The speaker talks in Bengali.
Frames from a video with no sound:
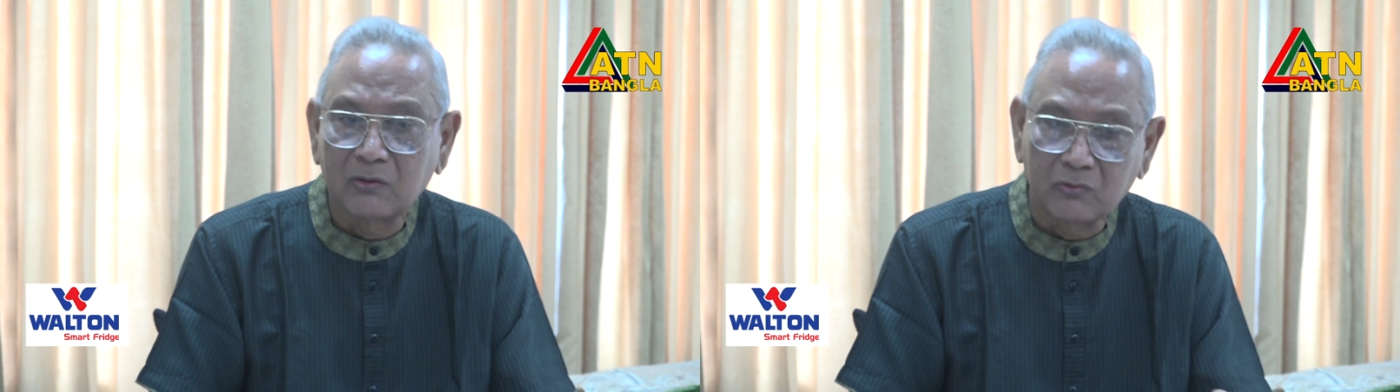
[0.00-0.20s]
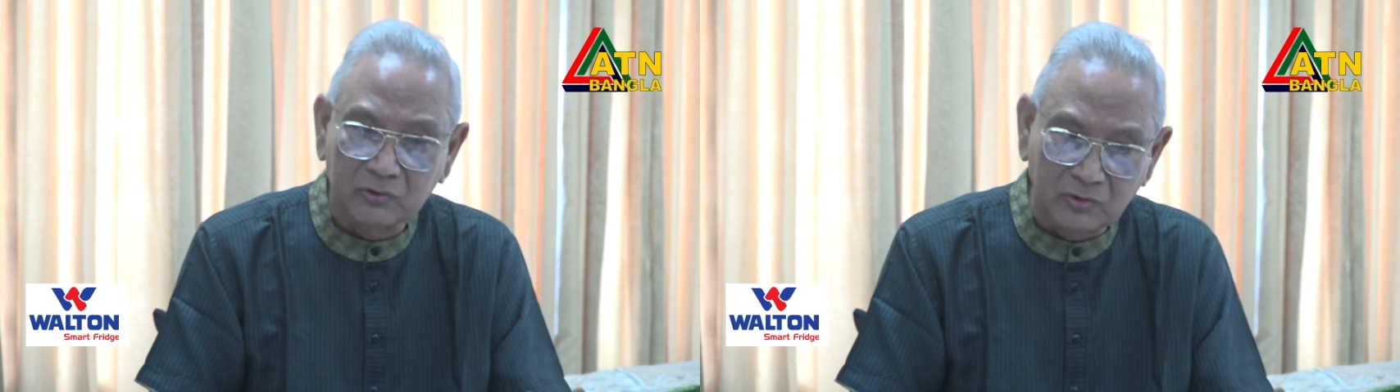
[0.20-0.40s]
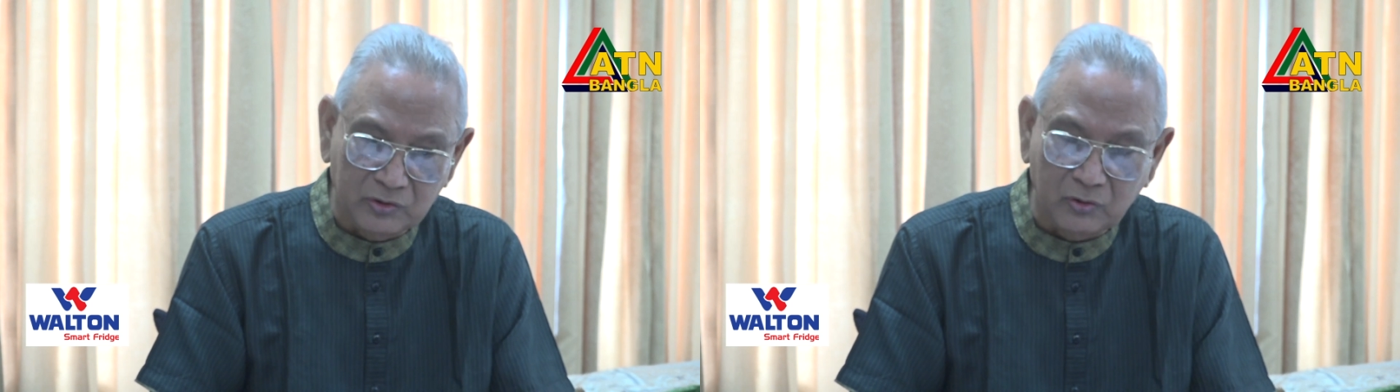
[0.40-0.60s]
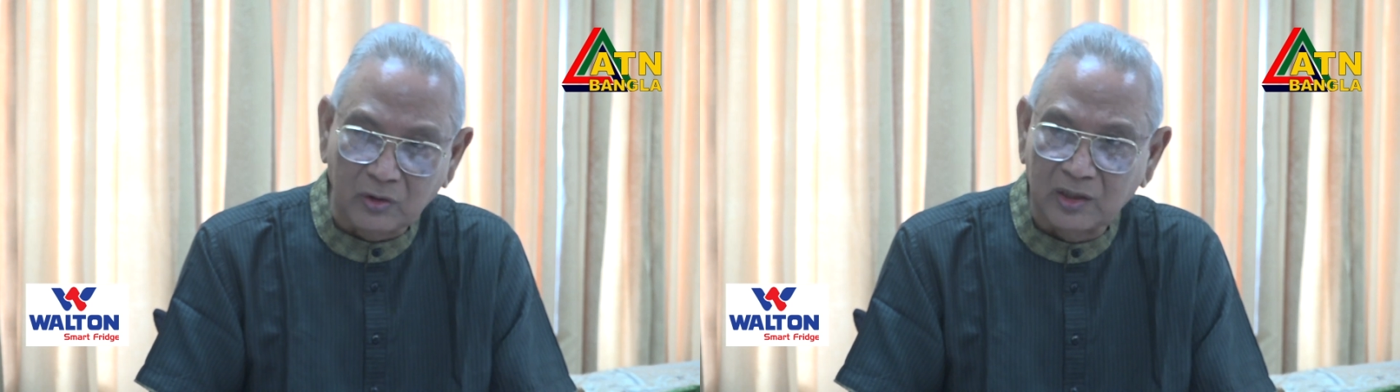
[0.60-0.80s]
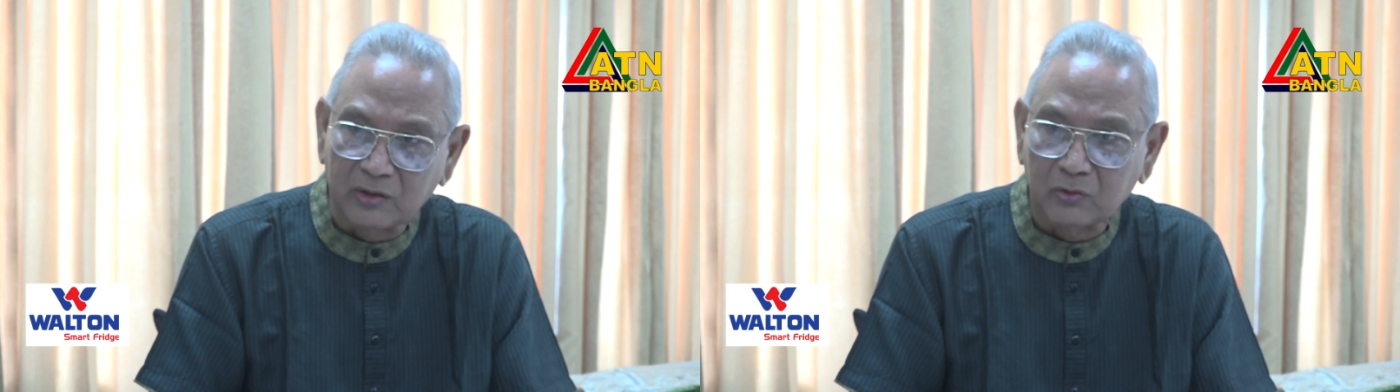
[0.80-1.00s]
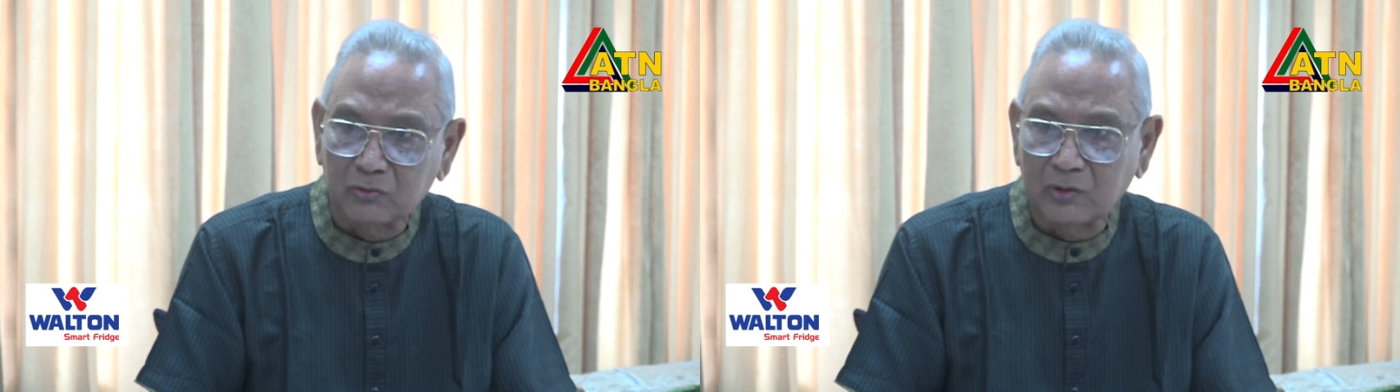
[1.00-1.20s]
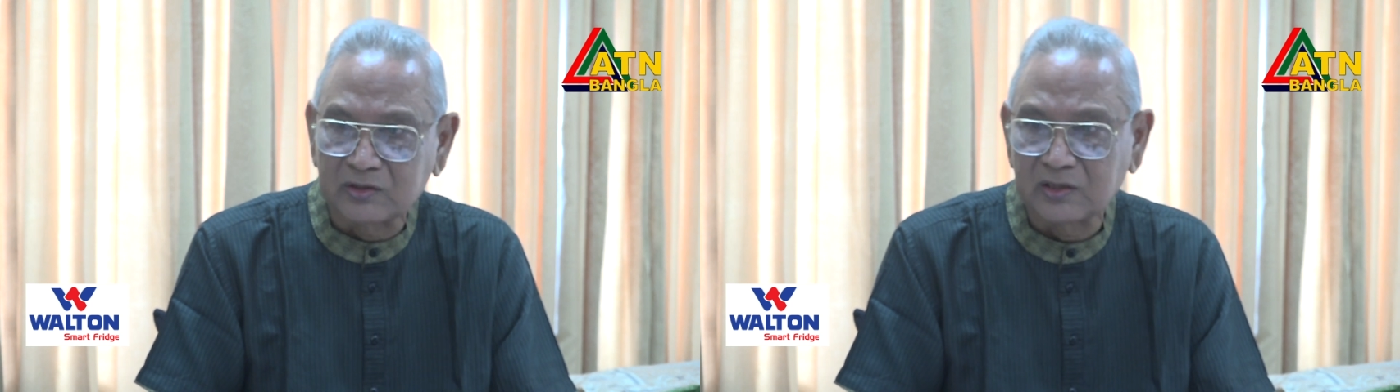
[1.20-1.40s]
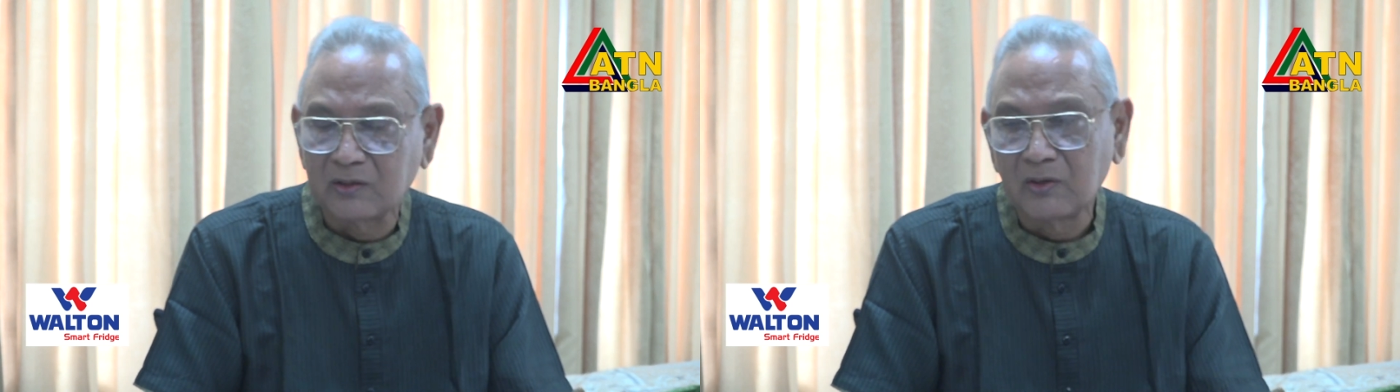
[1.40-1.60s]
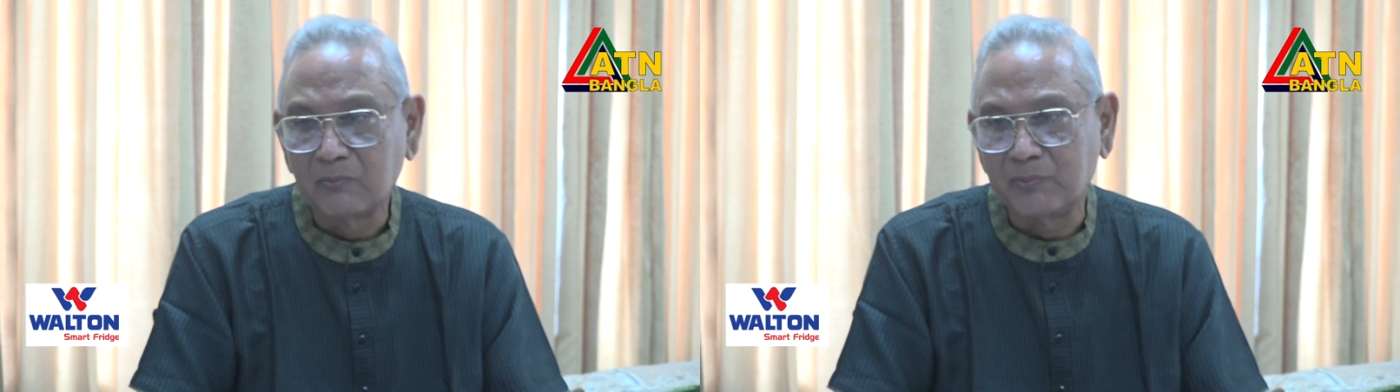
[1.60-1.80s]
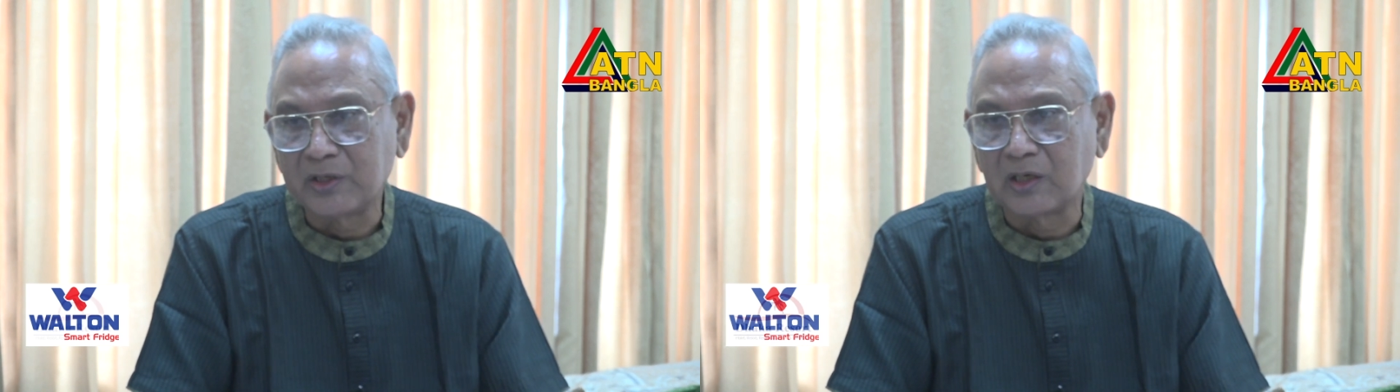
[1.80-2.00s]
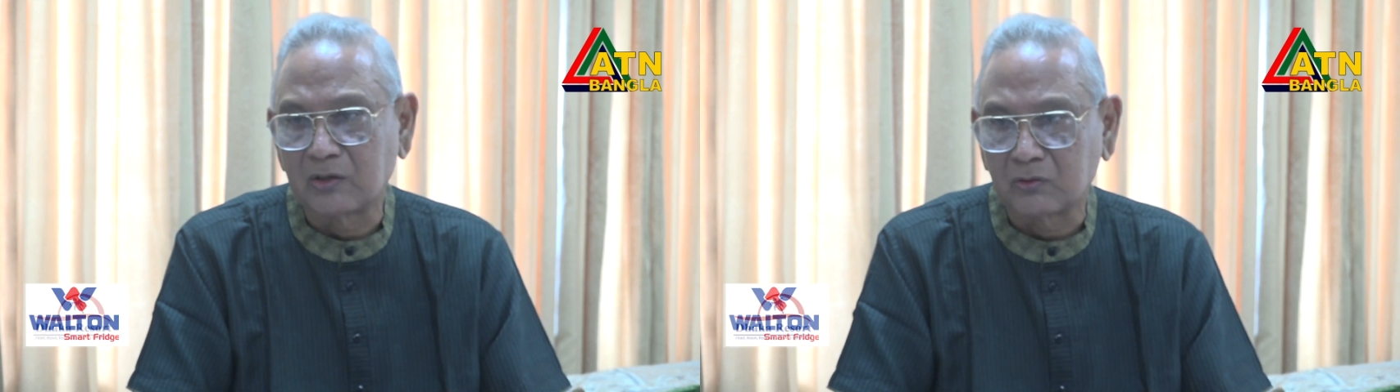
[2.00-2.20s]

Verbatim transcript: কাউন্ট করতে হয় সকালে কত আসে বিকেলে